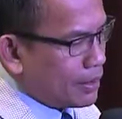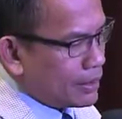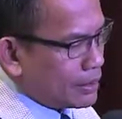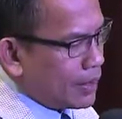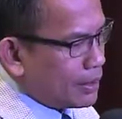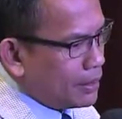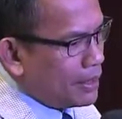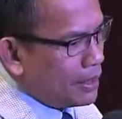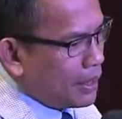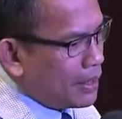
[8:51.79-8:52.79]
saat
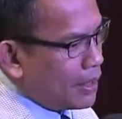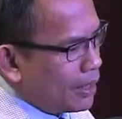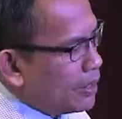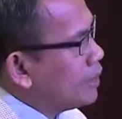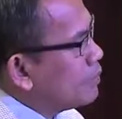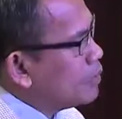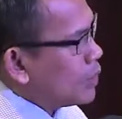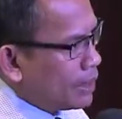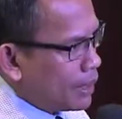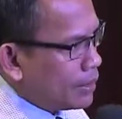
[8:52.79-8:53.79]
ini ada
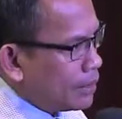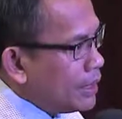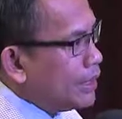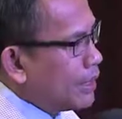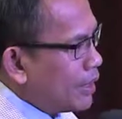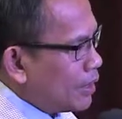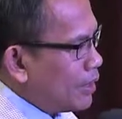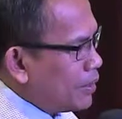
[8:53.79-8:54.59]
mungkin ada tiga